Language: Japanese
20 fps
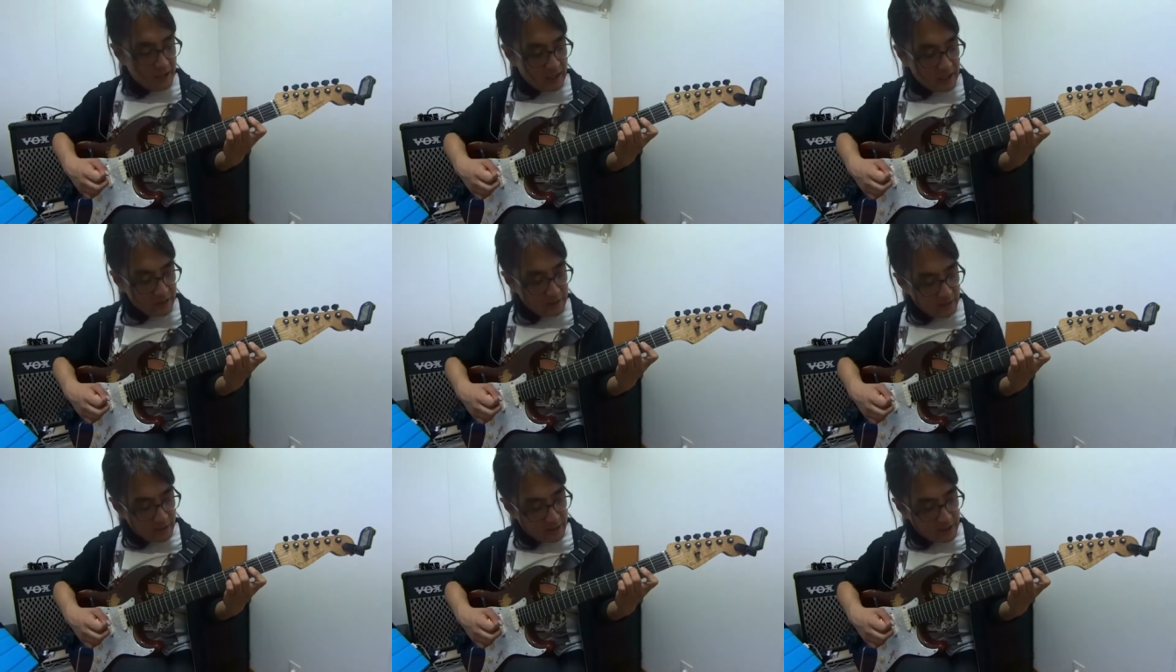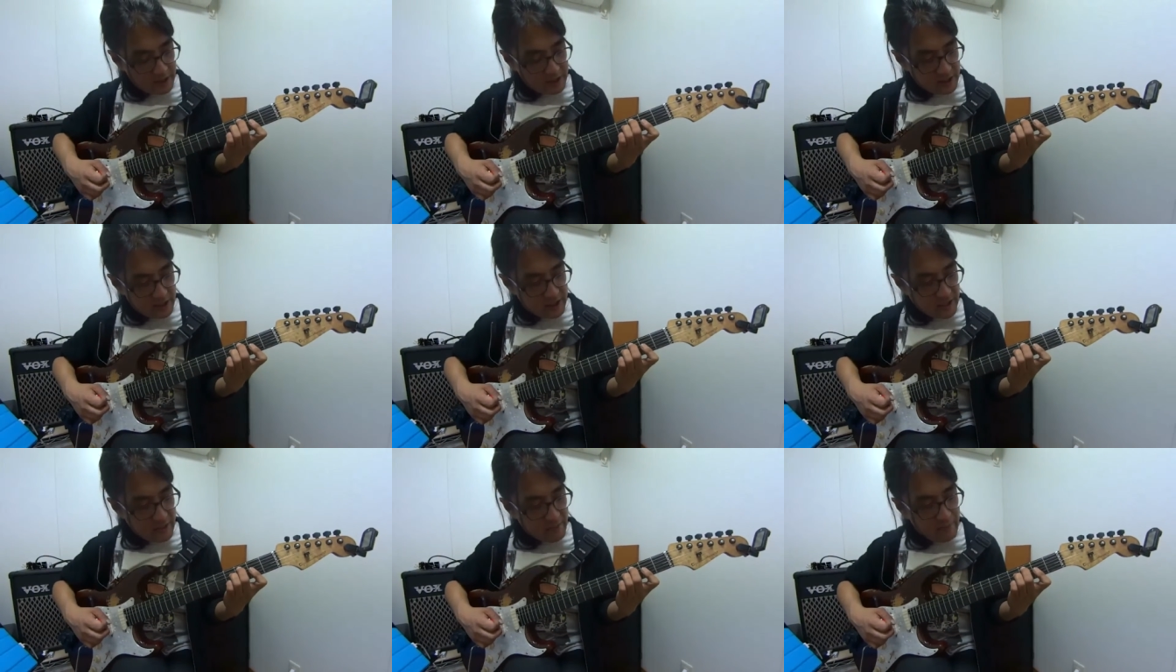あの
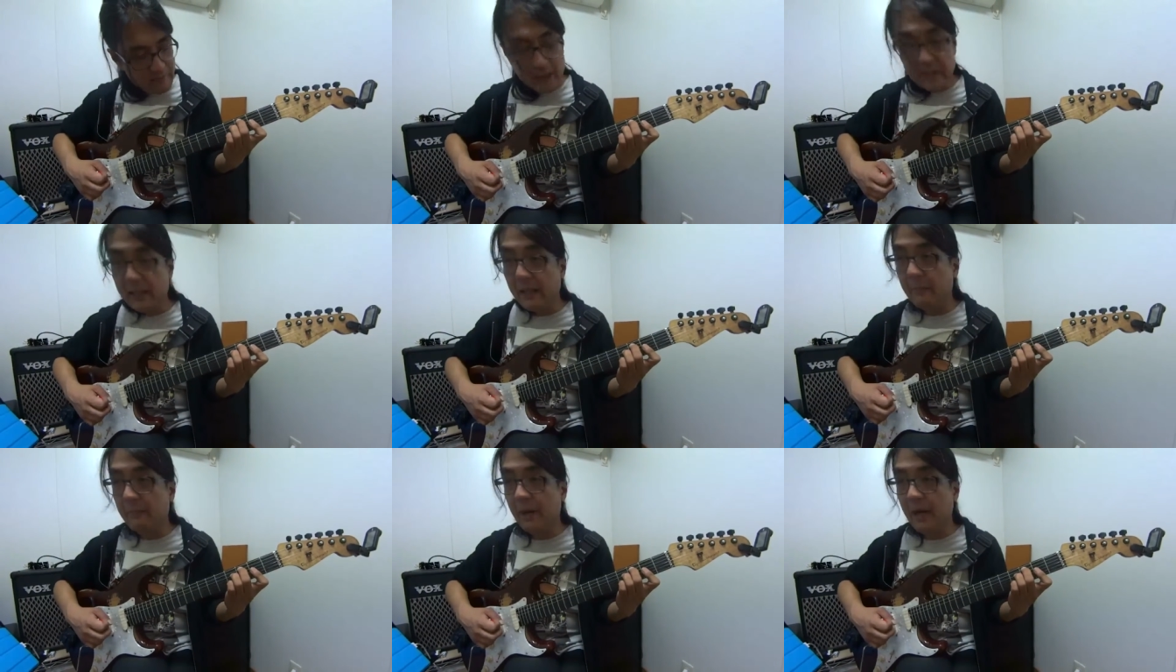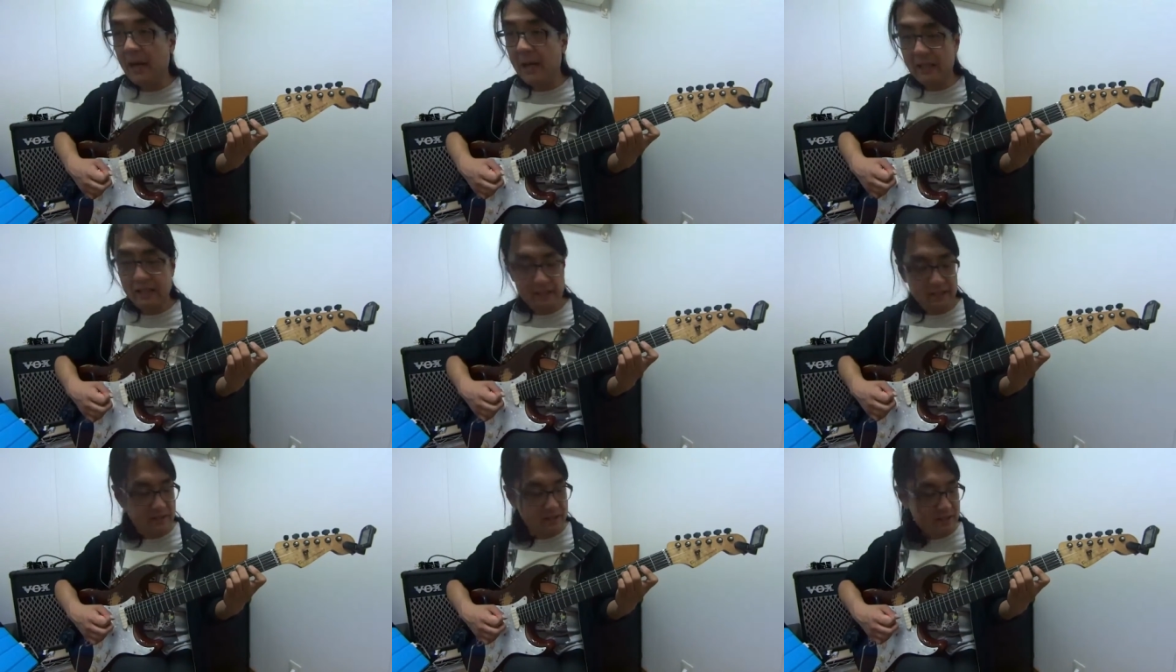1弦まで
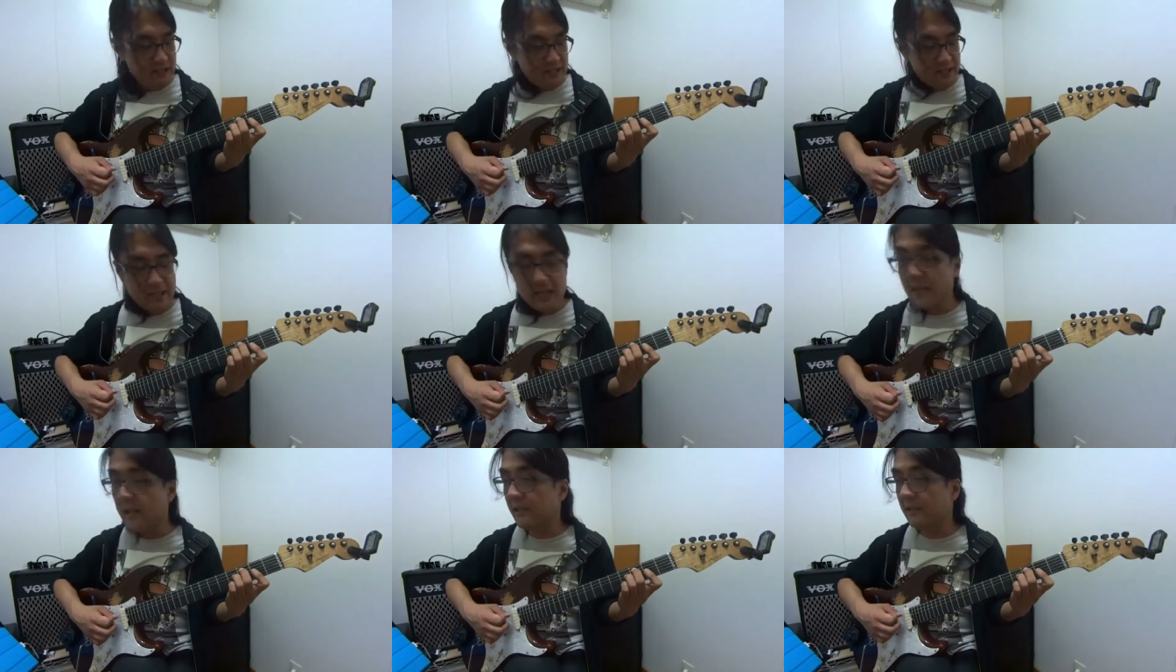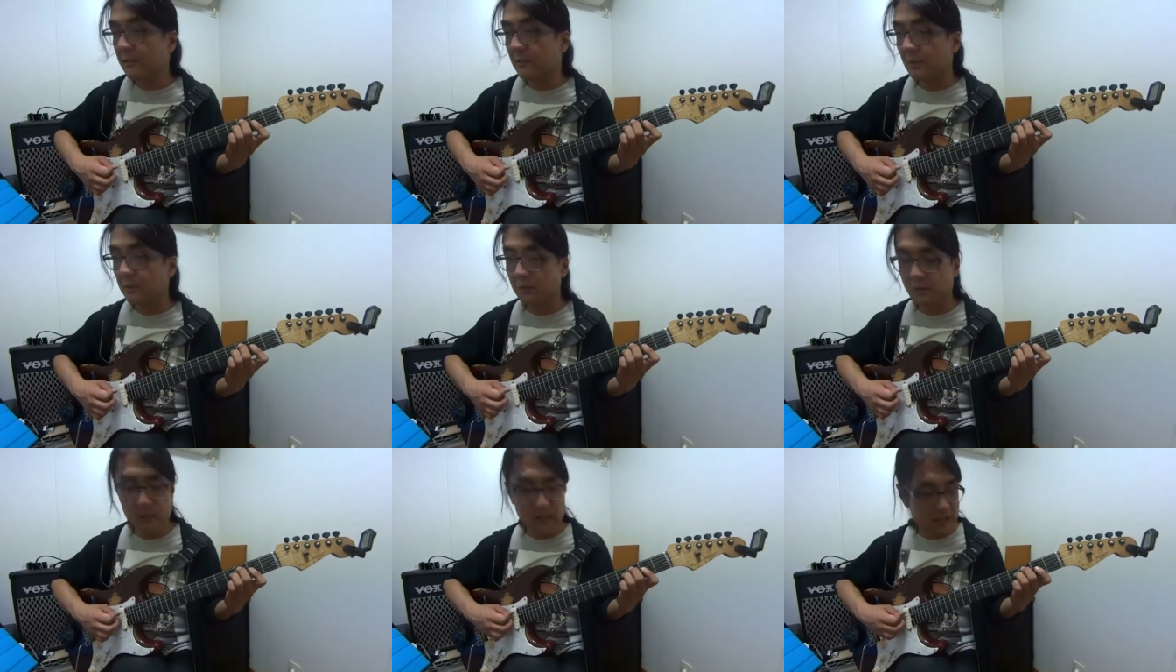バーにして鳴らす
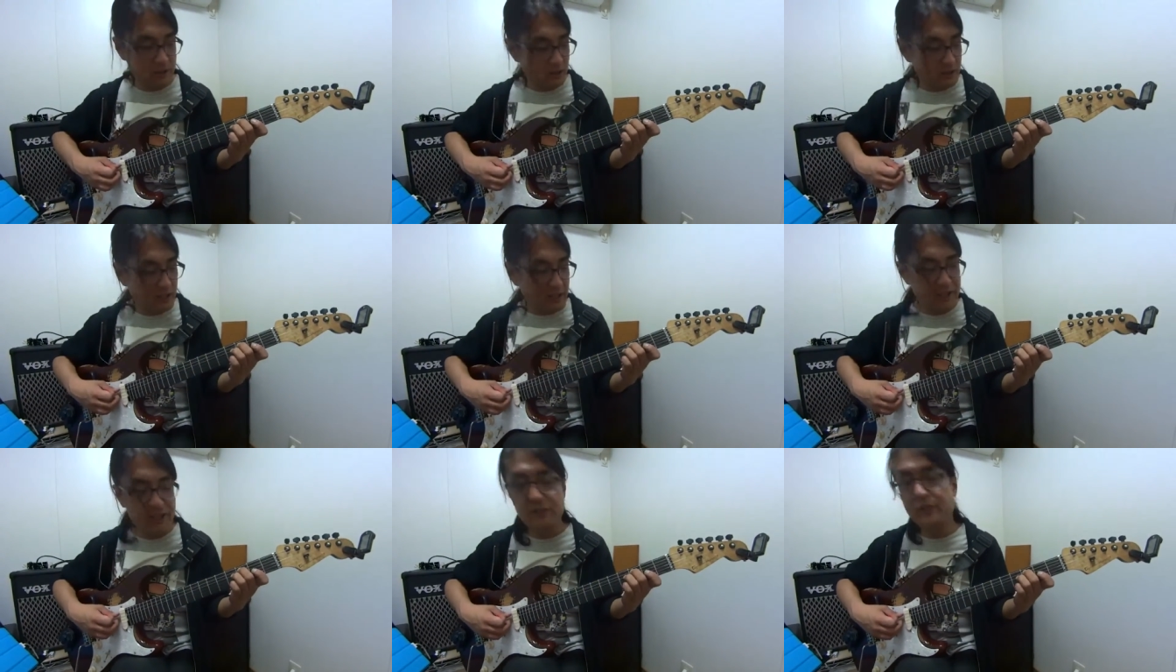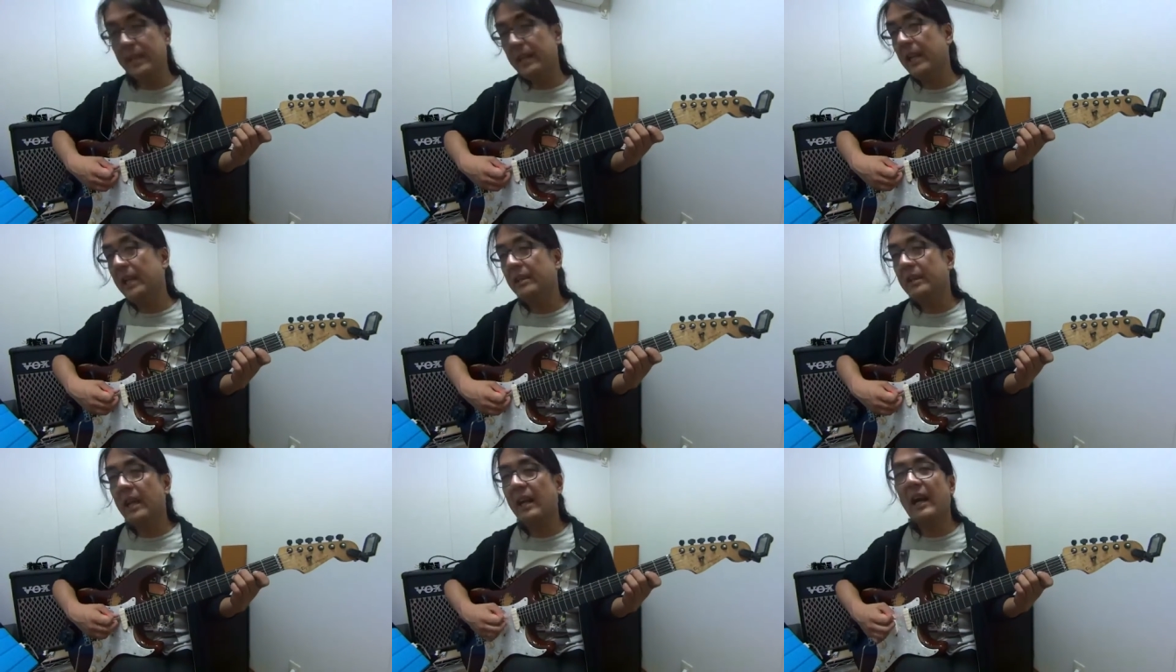こと可能だから一緒や
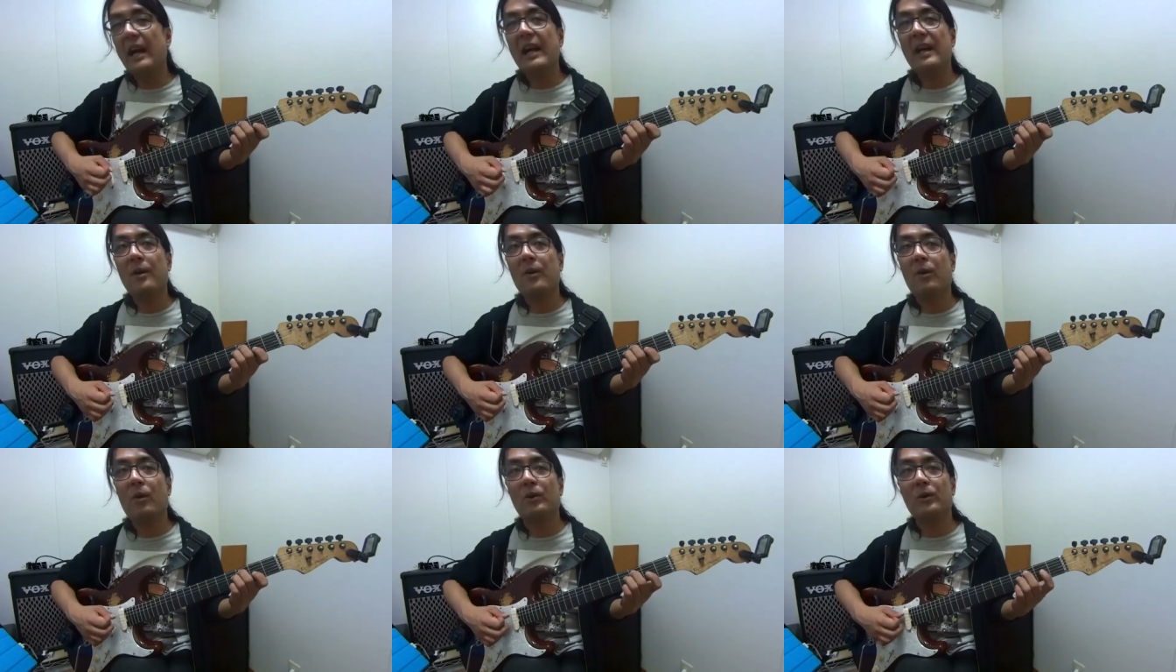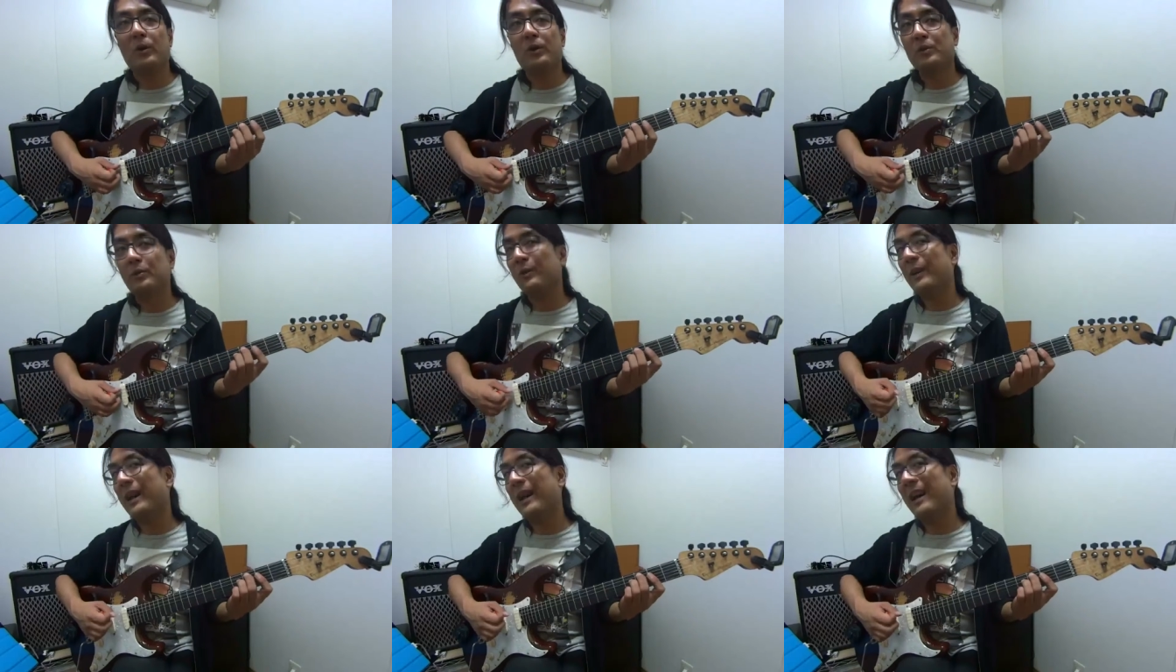ね高い方の
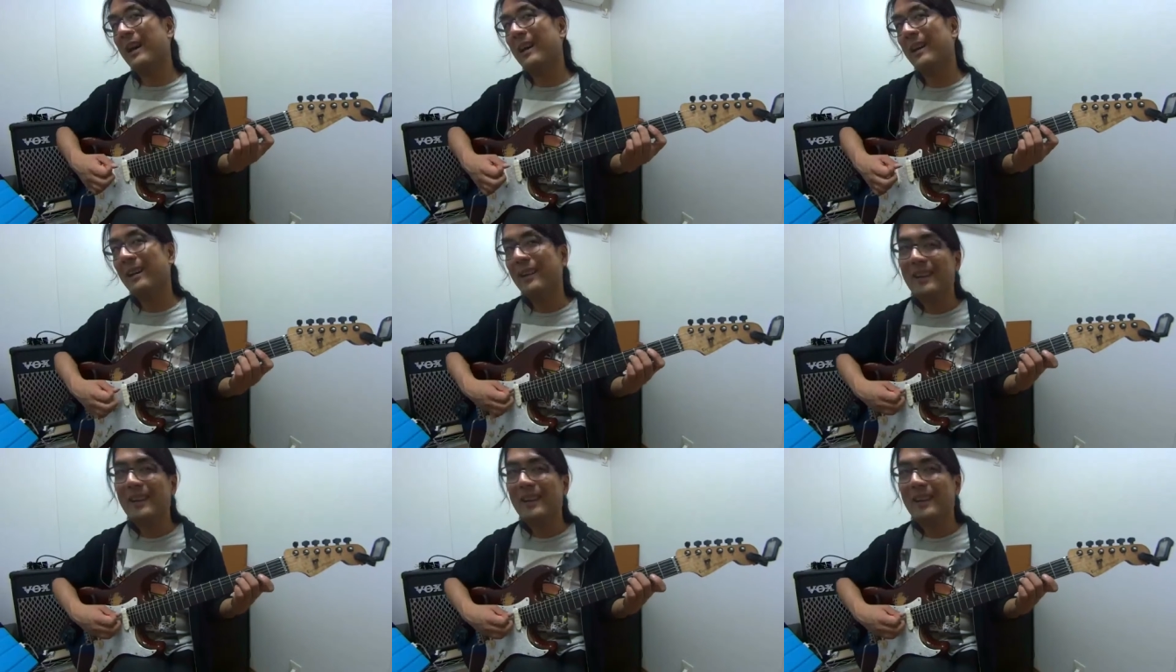音が